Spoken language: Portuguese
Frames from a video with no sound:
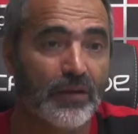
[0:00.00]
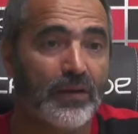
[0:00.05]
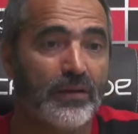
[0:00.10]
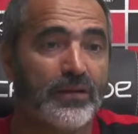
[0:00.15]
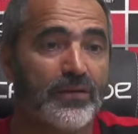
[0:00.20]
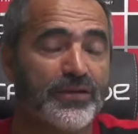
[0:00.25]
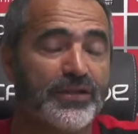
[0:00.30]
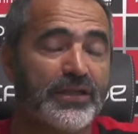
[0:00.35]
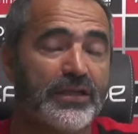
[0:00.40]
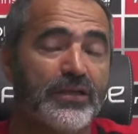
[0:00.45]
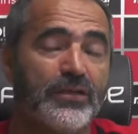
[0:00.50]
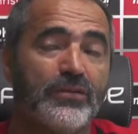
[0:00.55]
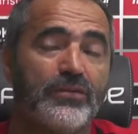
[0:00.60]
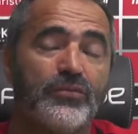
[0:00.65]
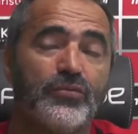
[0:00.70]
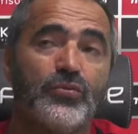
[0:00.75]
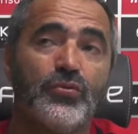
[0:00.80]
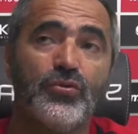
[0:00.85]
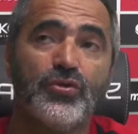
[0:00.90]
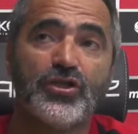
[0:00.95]
Então, assim,
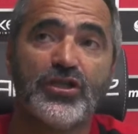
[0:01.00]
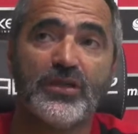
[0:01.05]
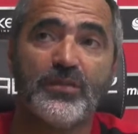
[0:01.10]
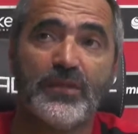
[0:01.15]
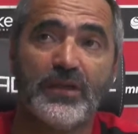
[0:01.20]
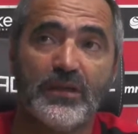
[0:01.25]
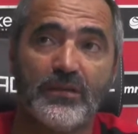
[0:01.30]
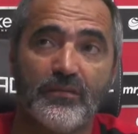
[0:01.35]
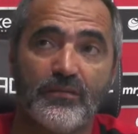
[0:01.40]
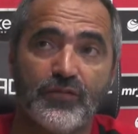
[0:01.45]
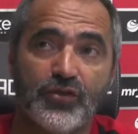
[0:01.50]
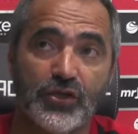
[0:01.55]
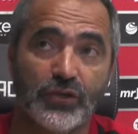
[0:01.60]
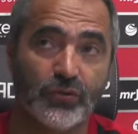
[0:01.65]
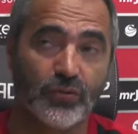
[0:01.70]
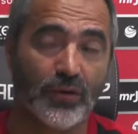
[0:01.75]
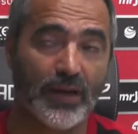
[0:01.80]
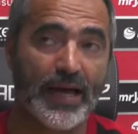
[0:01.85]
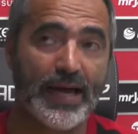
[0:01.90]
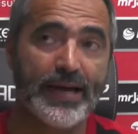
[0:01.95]
do time
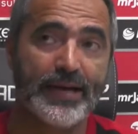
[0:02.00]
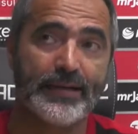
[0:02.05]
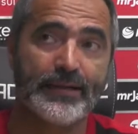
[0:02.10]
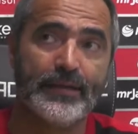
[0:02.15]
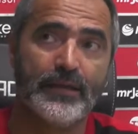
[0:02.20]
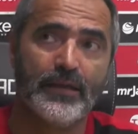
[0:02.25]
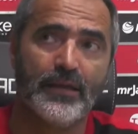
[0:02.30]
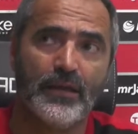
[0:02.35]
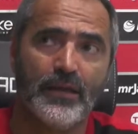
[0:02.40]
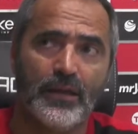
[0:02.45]
titular,